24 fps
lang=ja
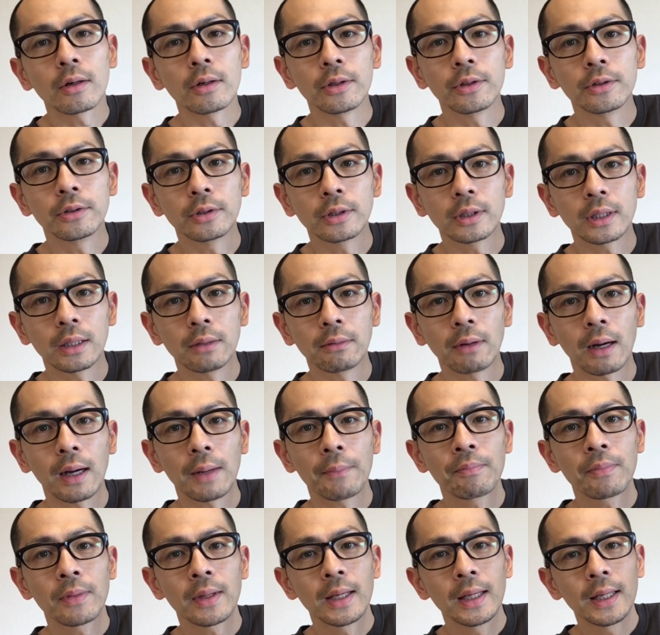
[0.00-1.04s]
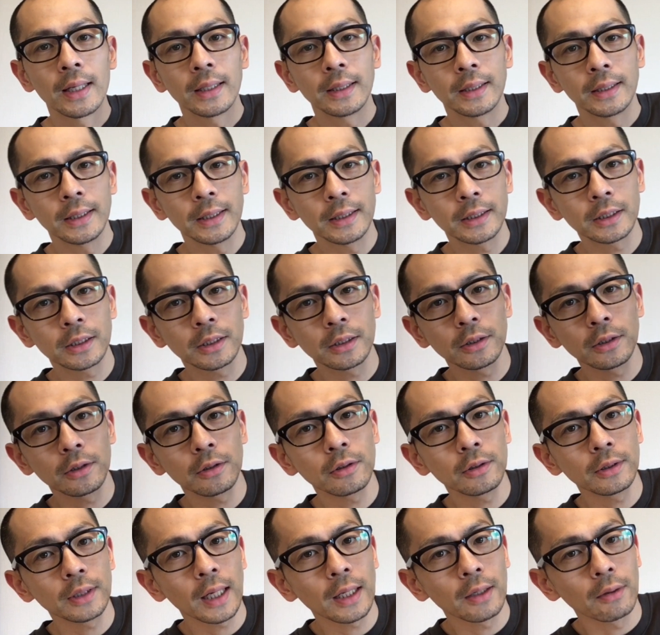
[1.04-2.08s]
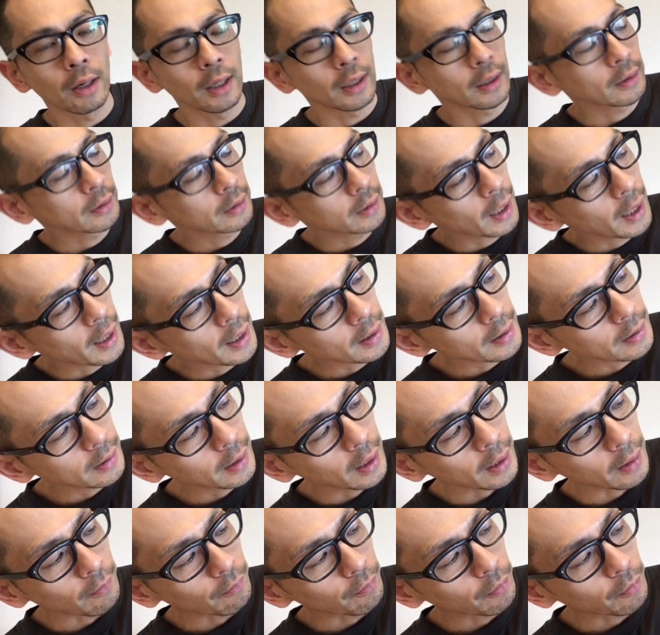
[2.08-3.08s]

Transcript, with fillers: この腹筋は。必要なのは丹田、